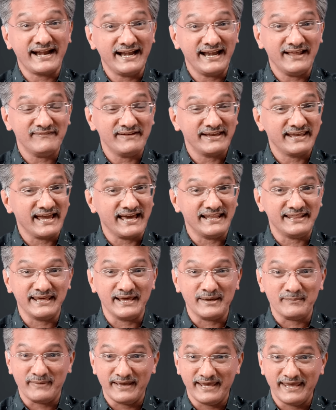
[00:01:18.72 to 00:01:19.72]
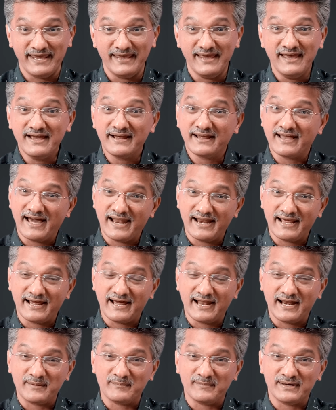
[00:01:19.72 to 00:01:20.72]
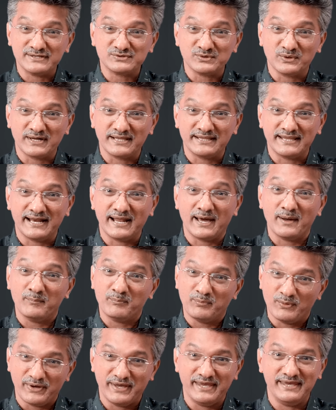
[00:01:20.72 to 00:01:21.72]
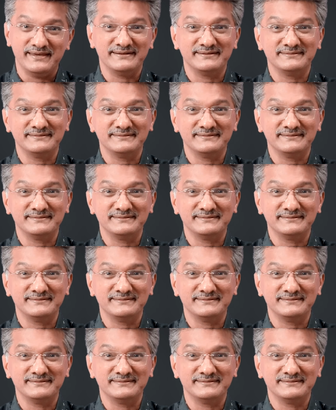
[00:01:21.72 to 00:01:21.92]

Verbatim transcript: கண்ணில் வைக்காதீங்க மை காலங்காலமாக சொன்னதெல்லாம் போய்